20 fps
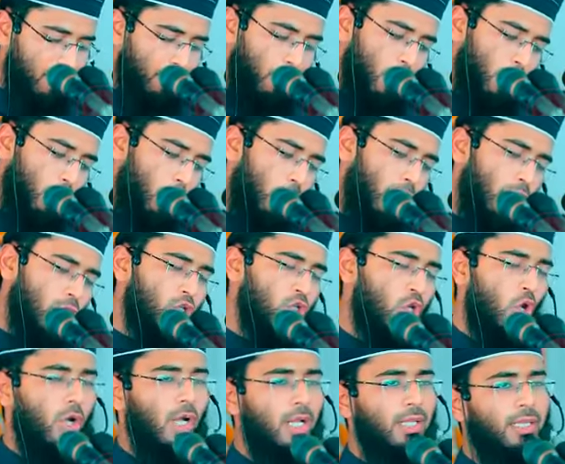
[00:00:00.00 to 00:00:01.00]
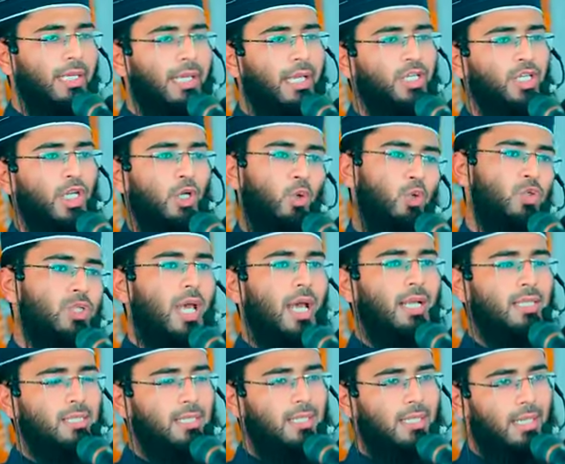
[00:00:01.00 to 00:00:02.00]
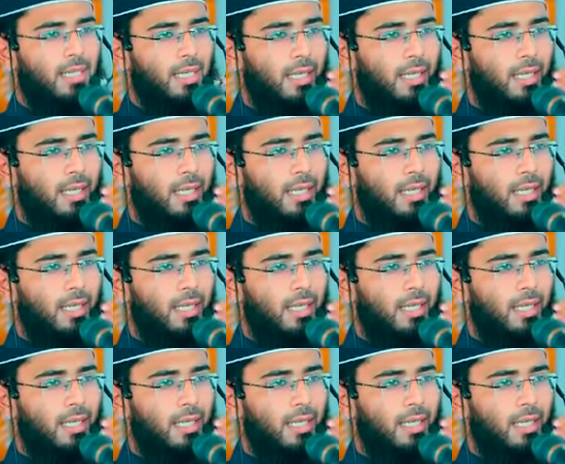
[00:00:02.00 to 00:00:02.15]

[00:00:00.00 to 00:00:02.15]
মনে করেন সকাল থেকে সে রোজা আছে